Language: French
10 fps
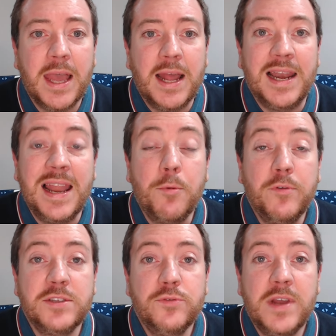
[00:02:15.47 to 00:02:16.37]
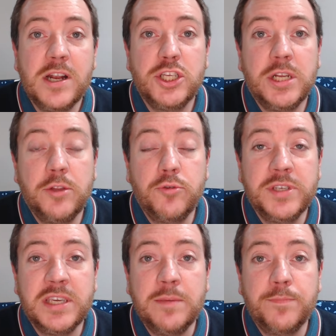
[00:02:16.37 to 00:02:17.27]
La mauvaise nouvelle, c'est que les
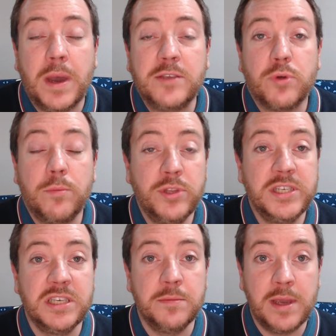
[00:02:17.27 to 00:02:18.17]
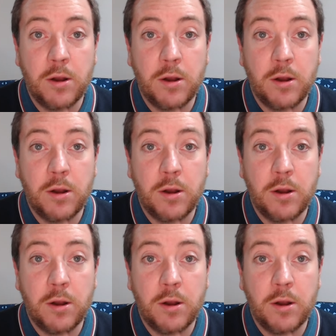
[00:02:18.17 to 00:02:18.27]
deux équipes bah, sont un peu décimées.